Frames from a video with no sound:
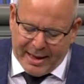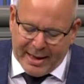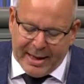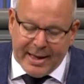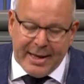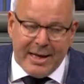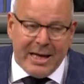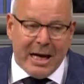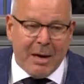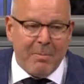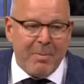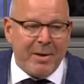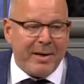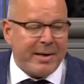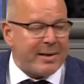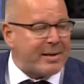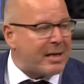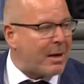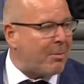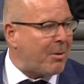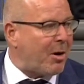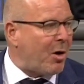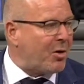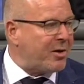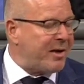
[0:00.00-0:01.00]
Hiermit ist
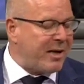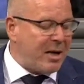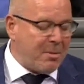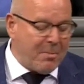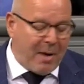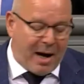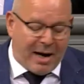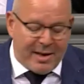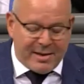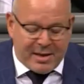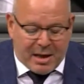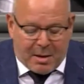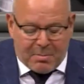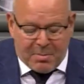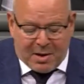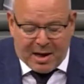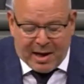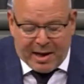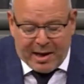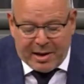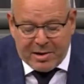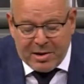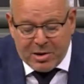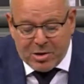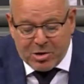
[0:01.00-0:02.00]
aber auch die
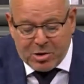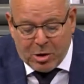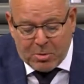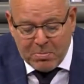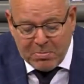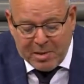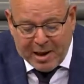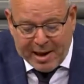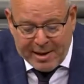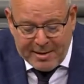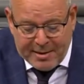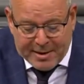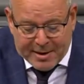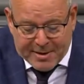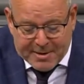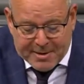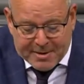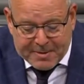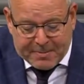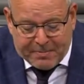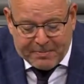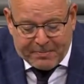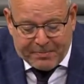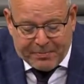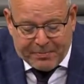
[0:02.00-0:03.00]
Gemeinsamkeit schon beendet.